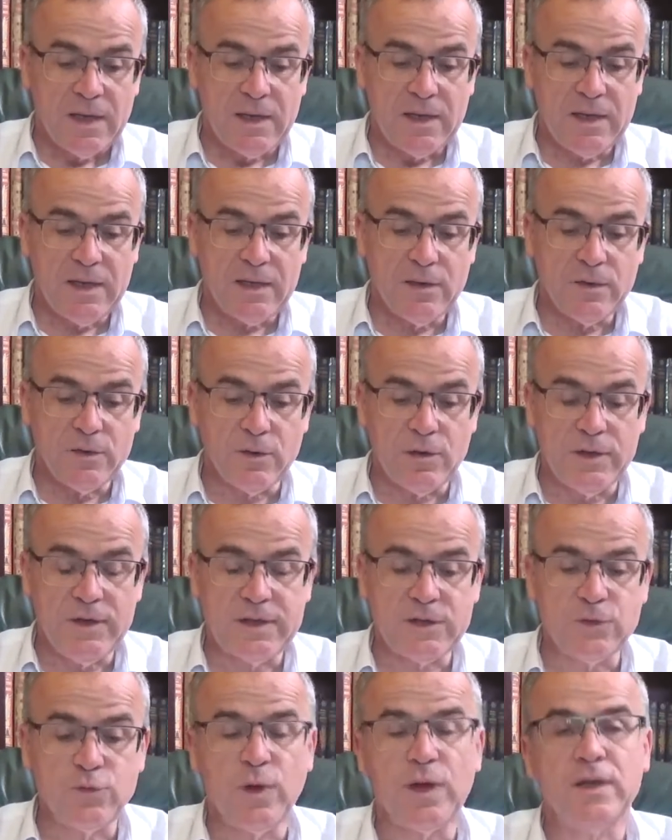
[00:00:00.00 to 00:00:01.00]
et
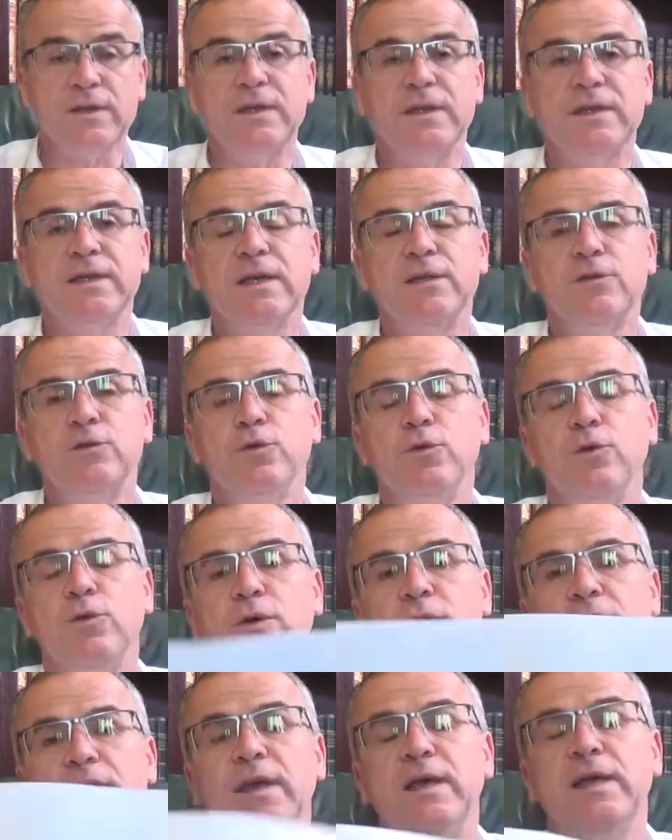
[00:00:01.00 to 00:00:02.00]
l'histoire des
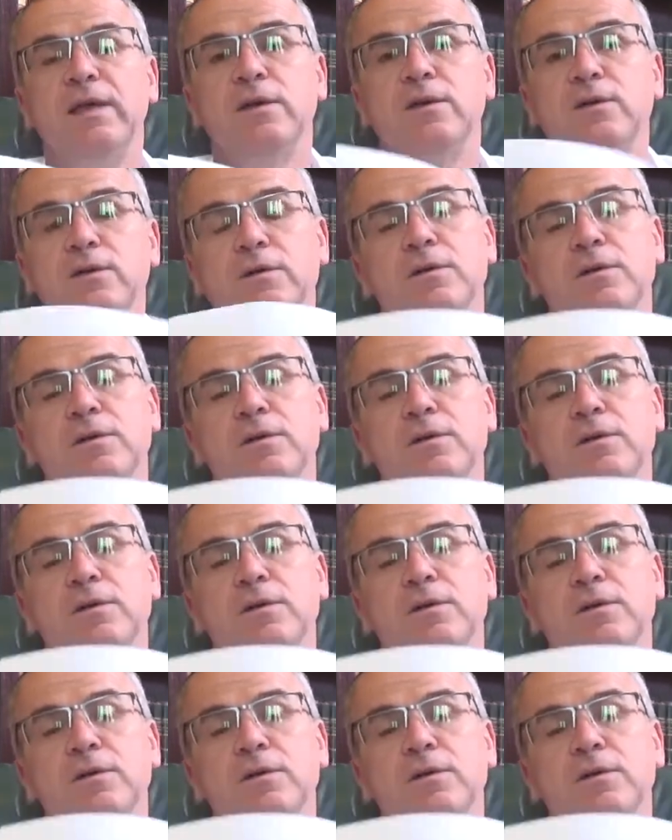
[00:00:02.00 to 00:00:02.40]
cadeaux et